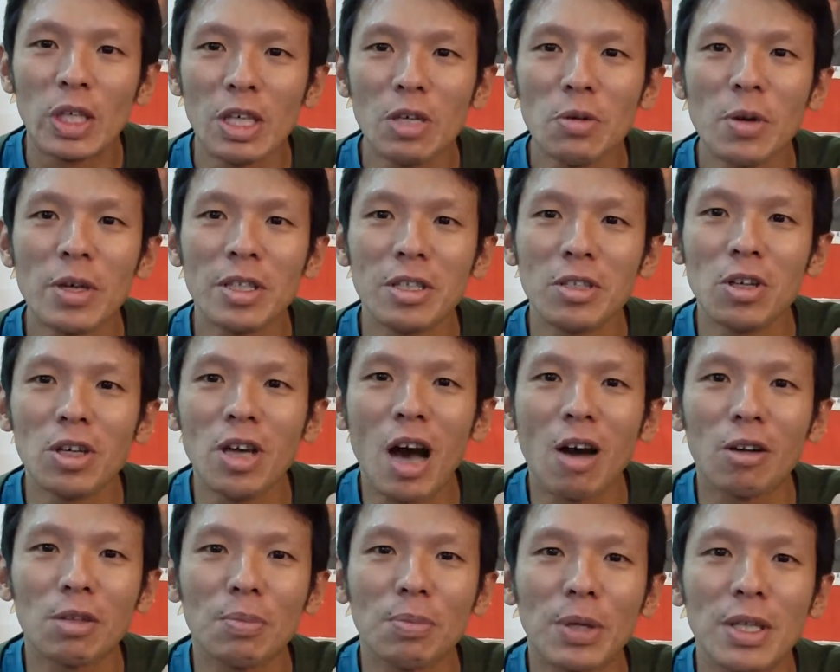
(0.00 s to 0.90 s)
因为你有
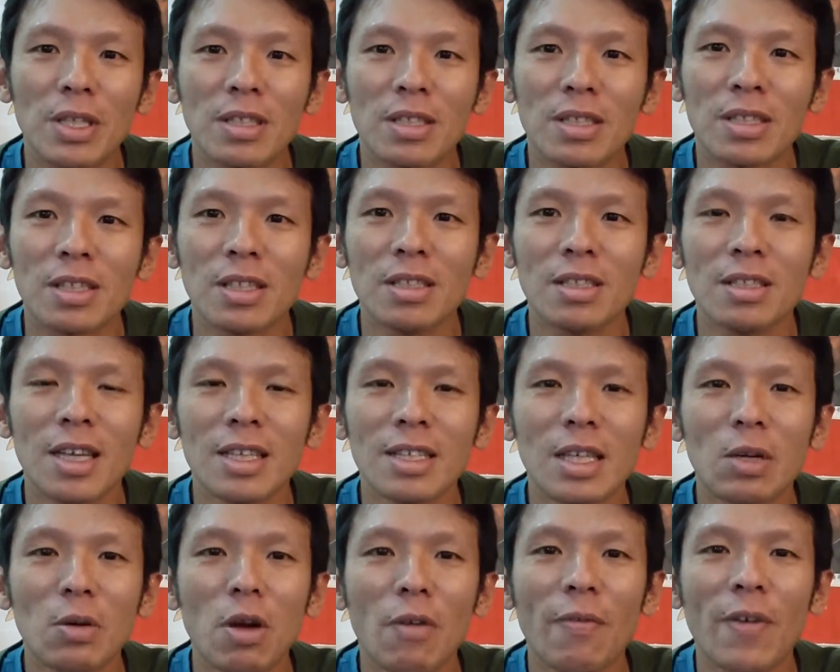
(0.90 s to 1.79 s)
好的品质，人
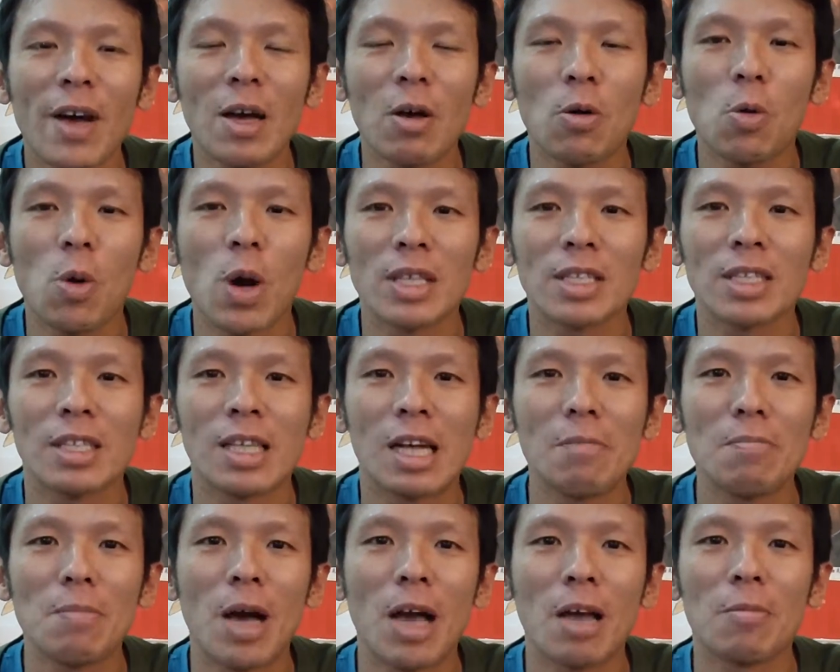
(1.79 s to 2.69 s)
家才会花花钱
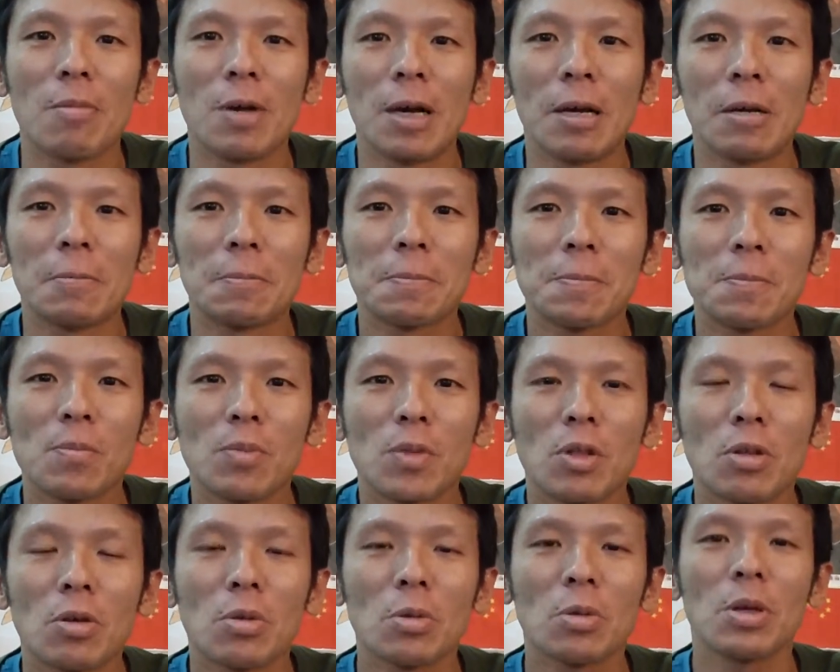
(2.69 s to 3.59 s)
来买嘛，
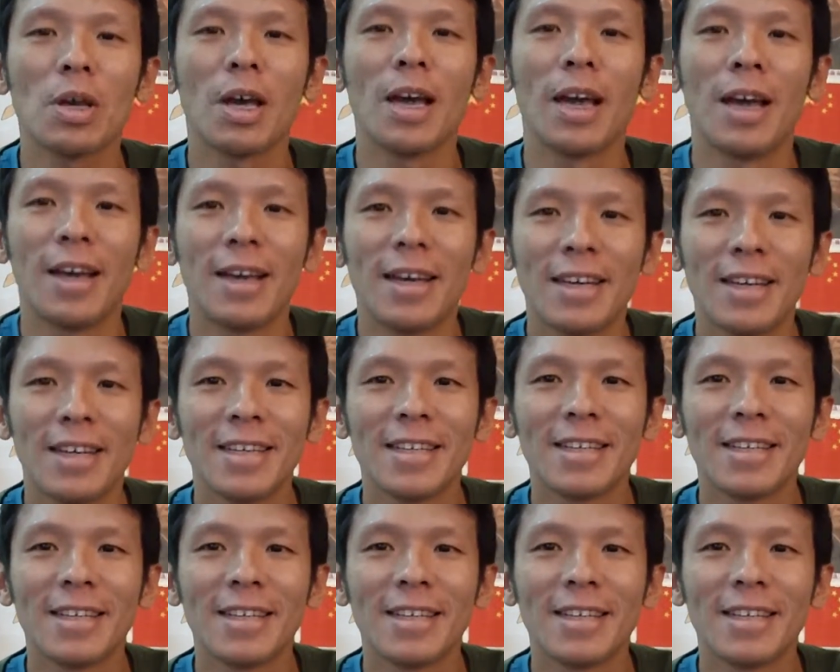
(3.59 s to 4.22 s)
对不对？